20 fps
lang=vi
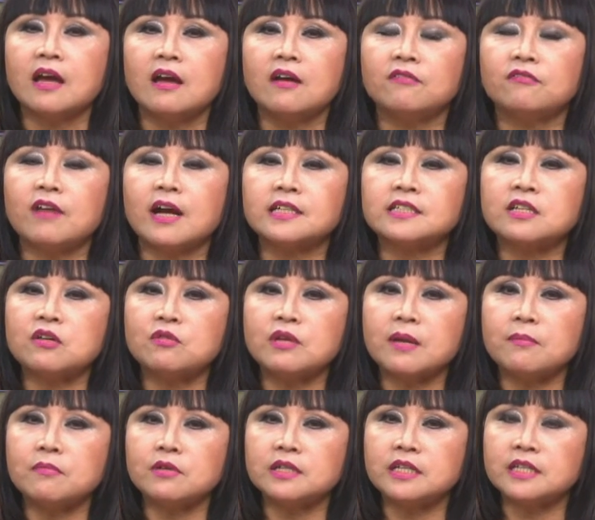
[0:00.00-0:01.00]
Và sau
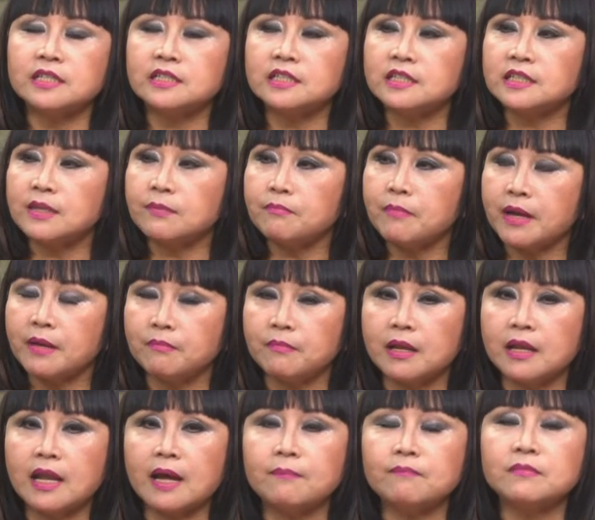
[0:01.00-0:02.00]
năm
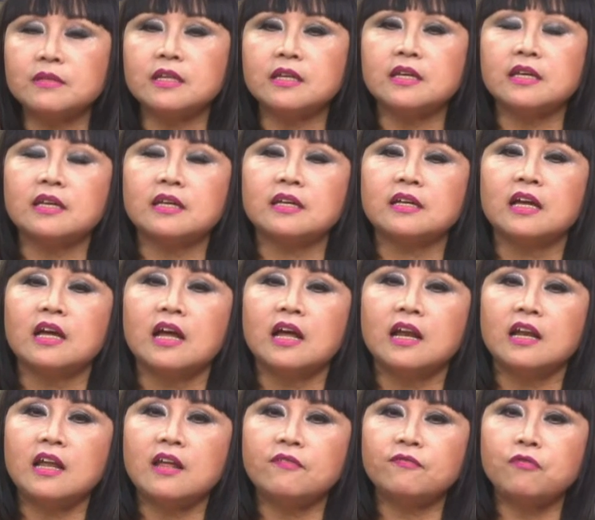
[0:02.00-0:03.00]
1975 thì
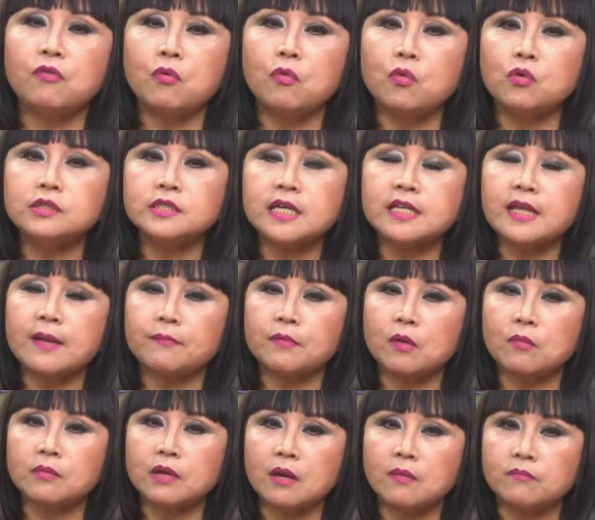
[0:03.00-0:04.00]
Lê Phú gia nhập
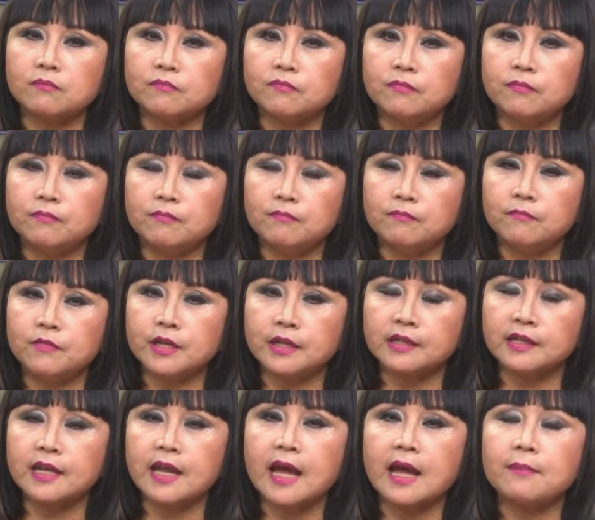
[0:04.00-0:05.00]
cộng đồng Việt
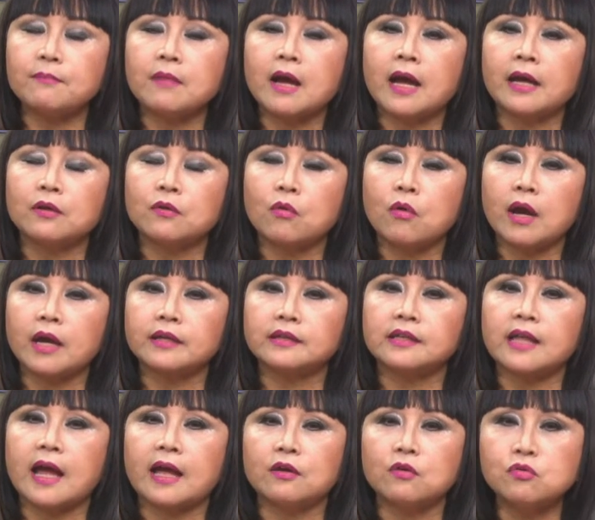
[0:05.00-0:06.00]
Nam hải ngoại
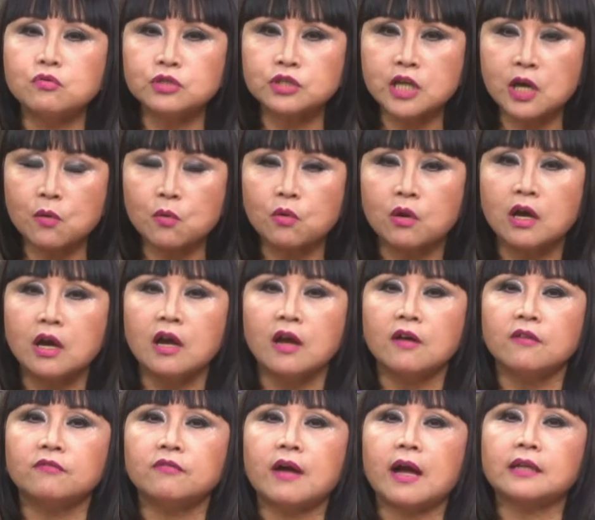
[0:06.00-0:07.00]
tại Úc Châu
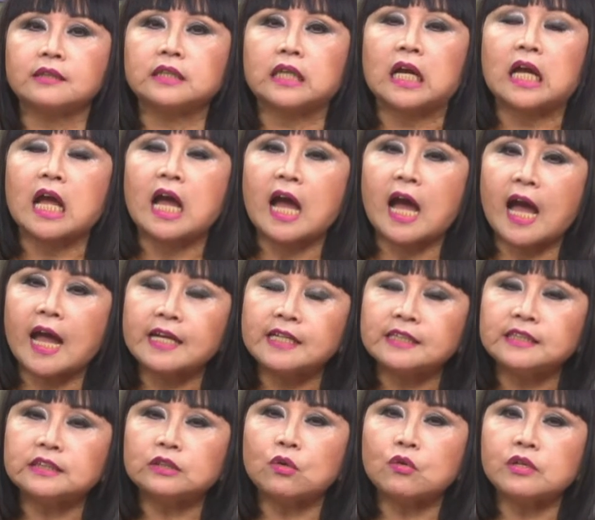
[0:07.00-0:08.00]
và
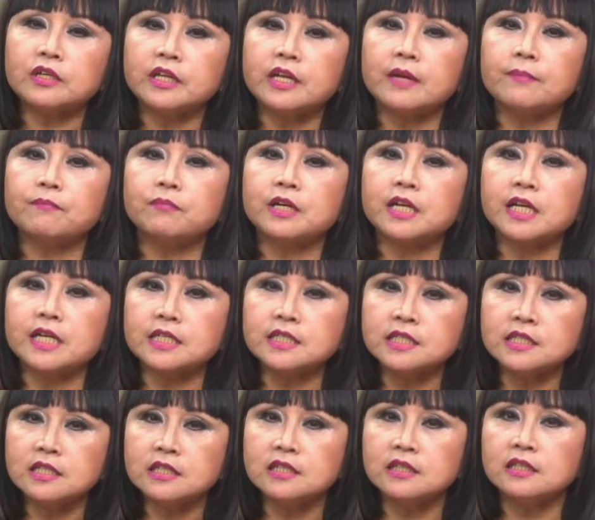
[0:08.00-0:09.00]
anh tốt nghiệp kỹ
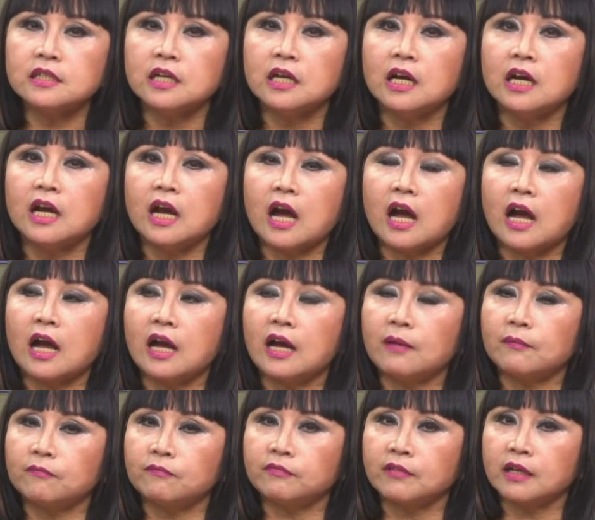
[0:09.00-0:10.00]
sư
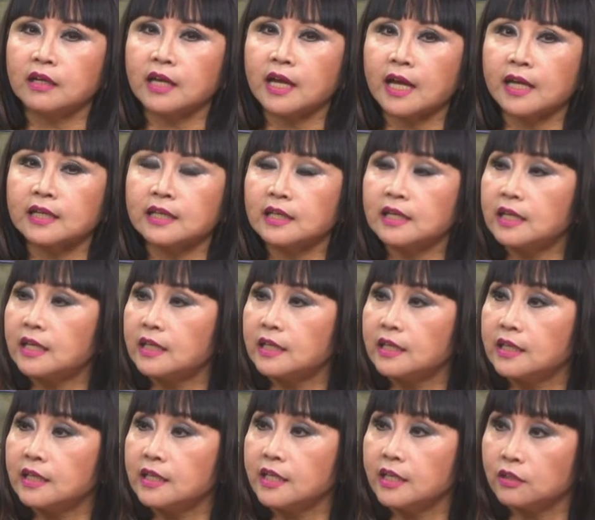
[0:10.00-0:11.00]
à, ngành
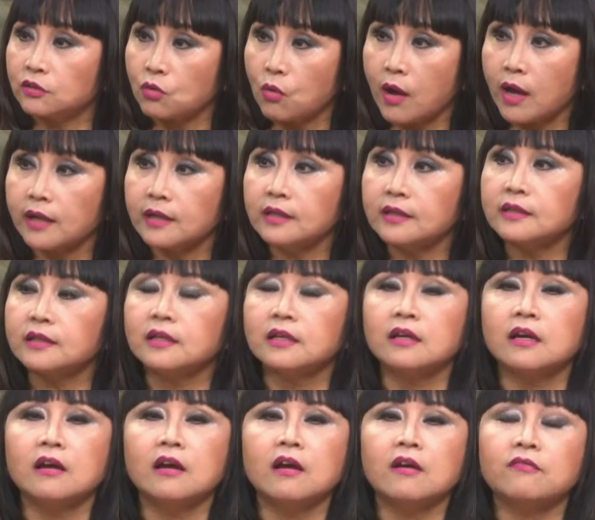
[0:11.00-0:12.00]
điện toán
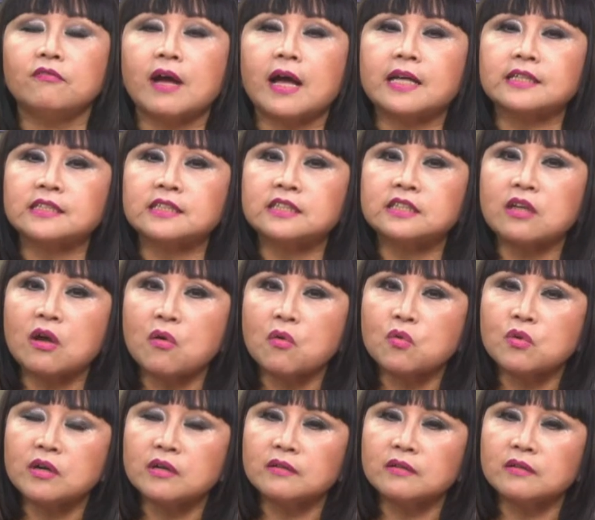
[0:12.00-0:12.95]
và sau